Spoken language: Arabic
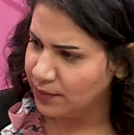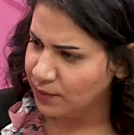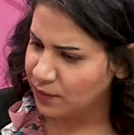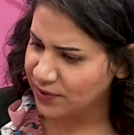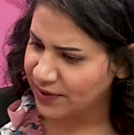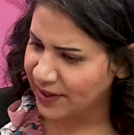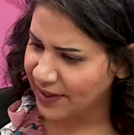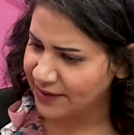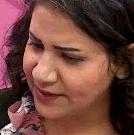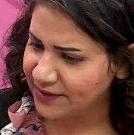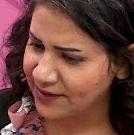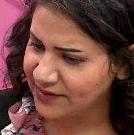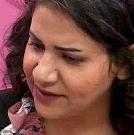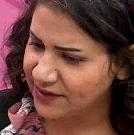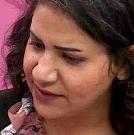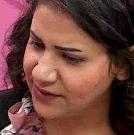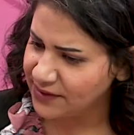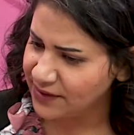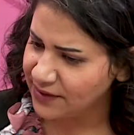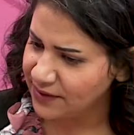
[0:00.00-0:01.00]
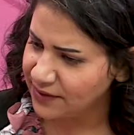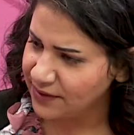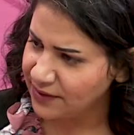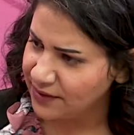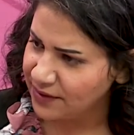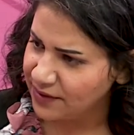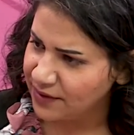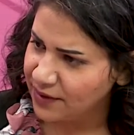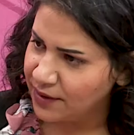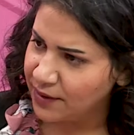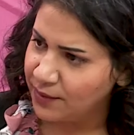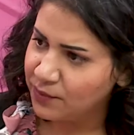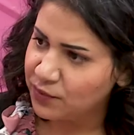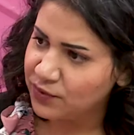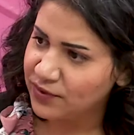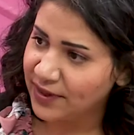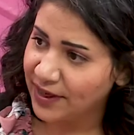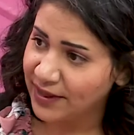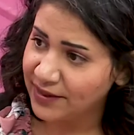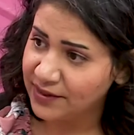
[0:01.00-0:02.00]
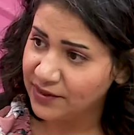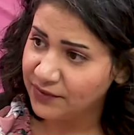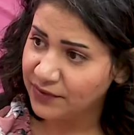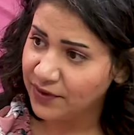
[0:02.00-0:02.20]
مستعده يا طيب. ساندرا مستحيل مستعده يا